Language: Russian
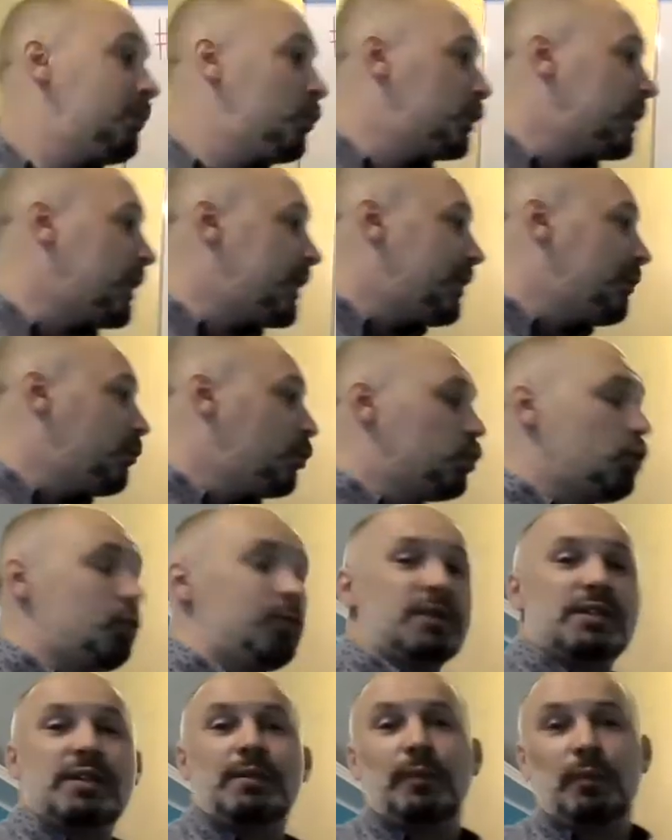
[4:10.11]
Вот таким вот
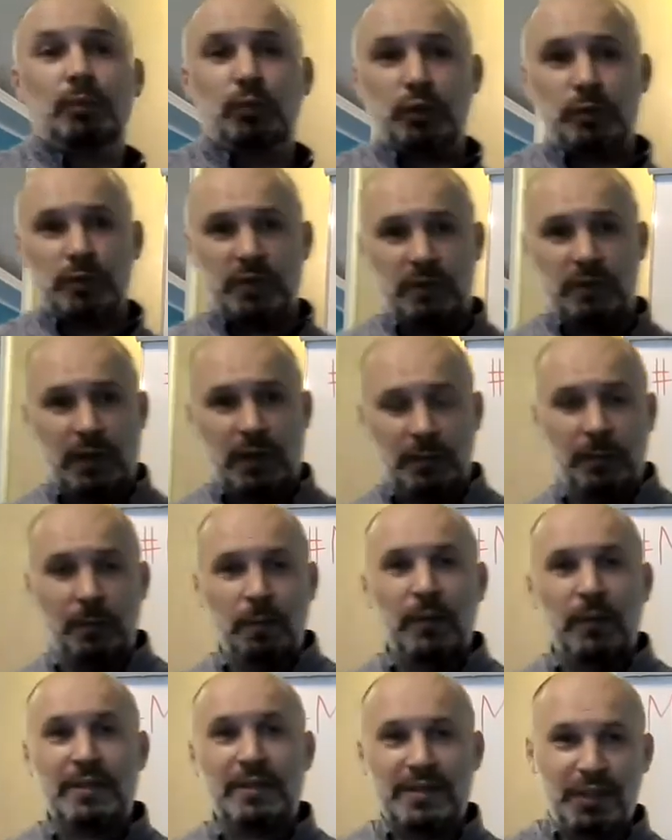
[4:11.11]
образом мы будем с
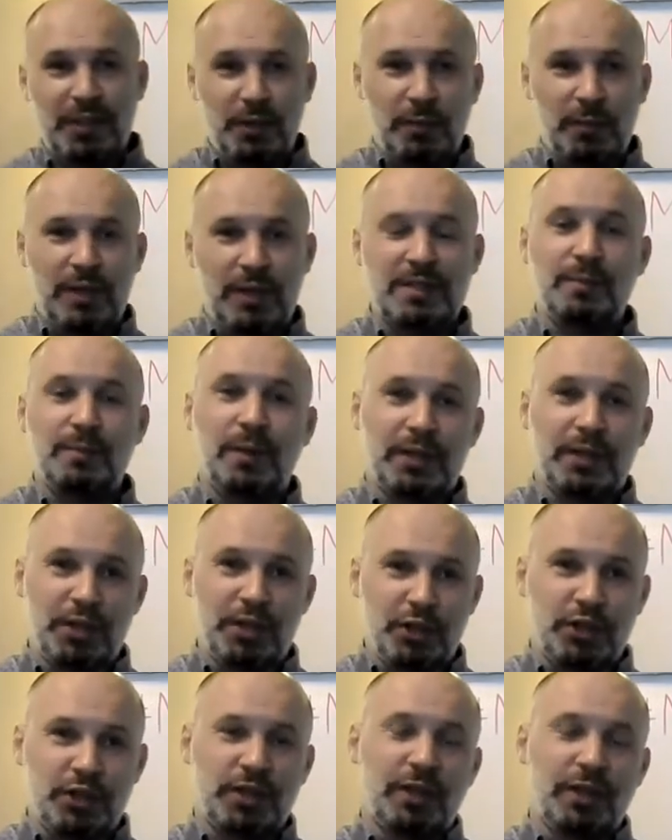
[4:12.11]
вами заниматься
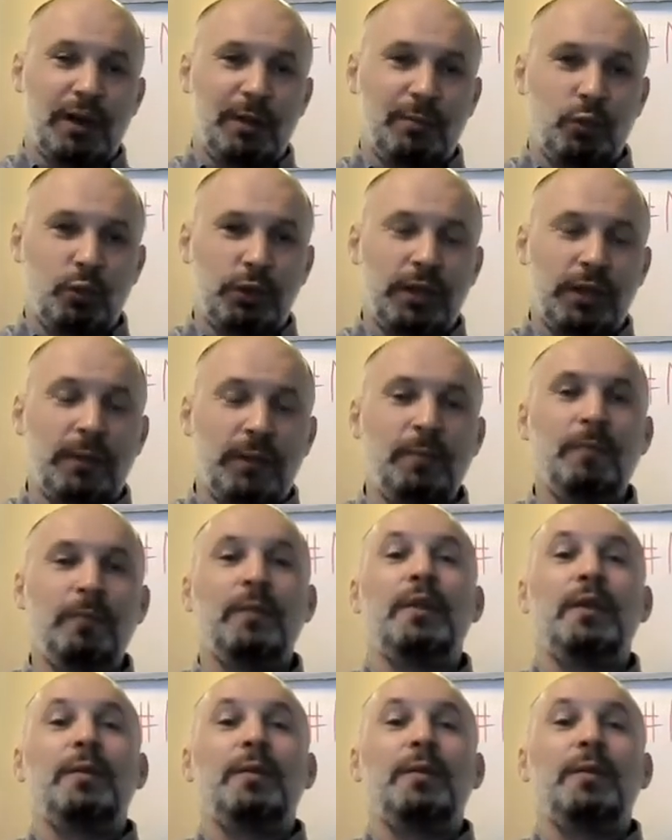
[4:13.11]
практической работой.